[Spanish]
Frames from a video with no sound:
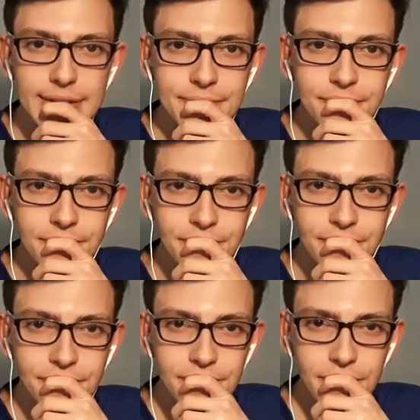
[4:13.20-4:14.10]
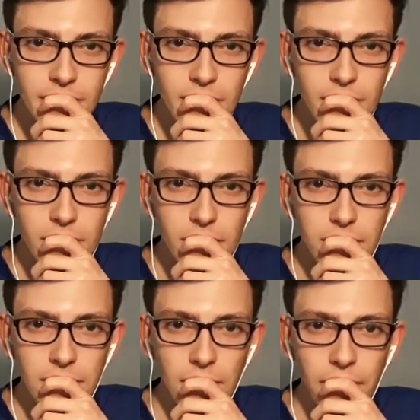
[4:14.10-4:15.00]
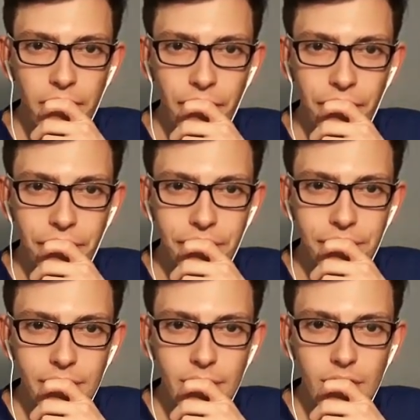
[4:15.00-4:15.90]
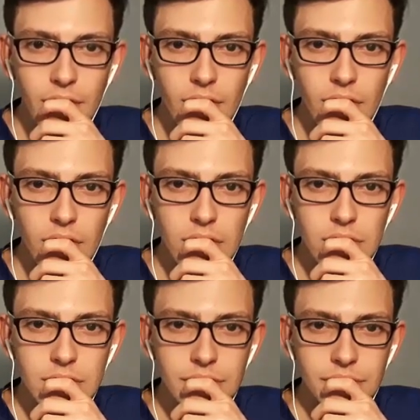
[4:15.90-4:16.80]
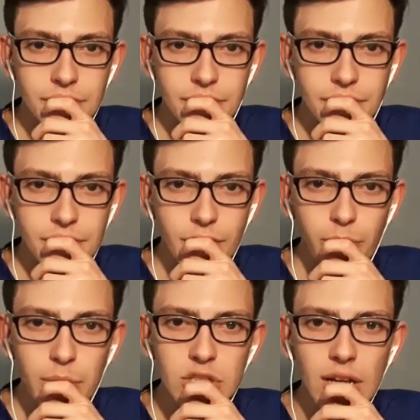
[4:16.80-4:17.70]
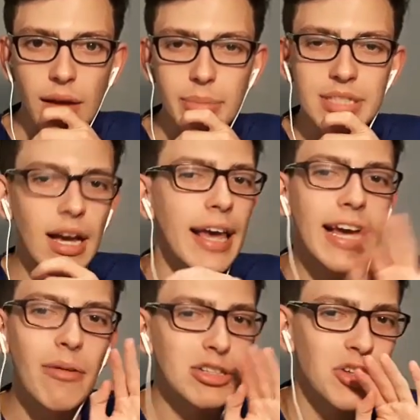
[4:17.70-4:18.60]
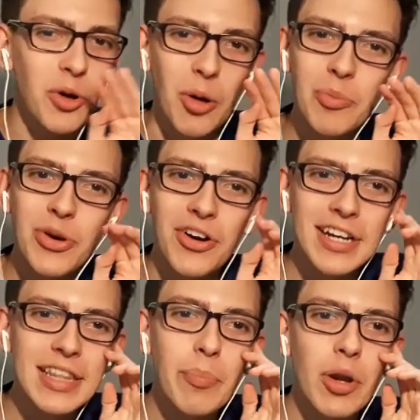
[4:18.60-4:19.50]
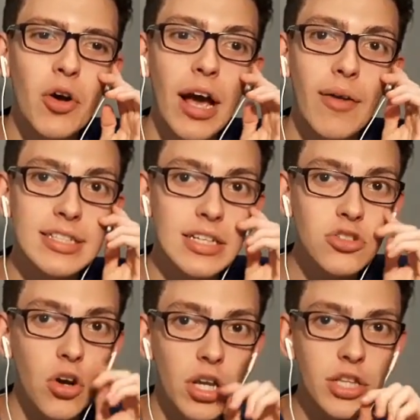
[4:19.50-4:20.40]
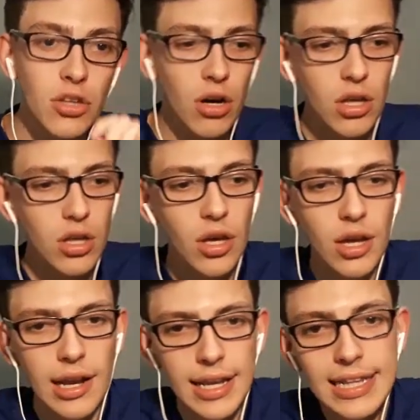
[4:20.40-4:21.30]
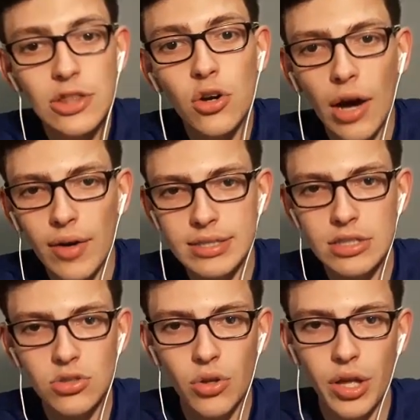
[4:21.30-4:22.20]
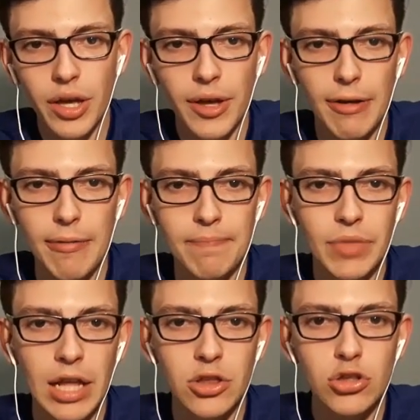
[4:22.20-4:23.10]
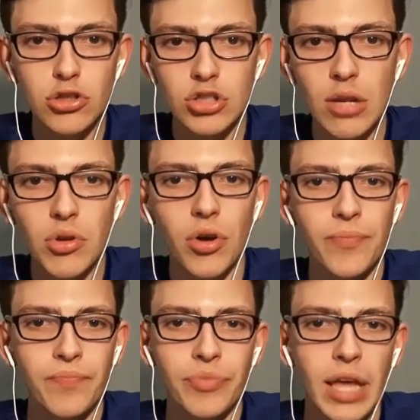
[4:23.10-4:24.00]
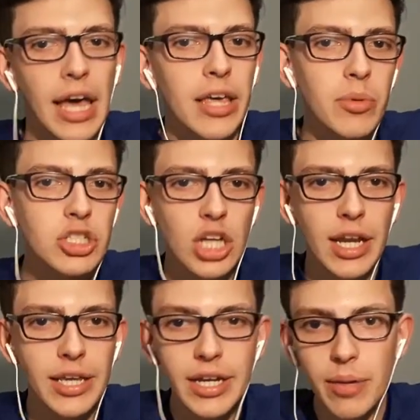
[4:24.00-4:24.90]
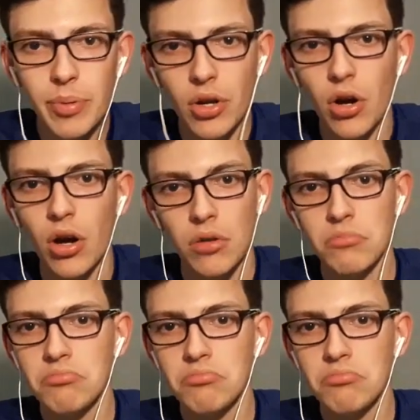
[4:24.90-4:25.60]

El gol le da la razón al partido. No siempre sucede esto, pero en este caso. Villa, Villa ahí cabeceó con puro gente, pero cabezazo lindo. Lindo cabezazo del Toto Salvio. Ahí Villa Liga, pero.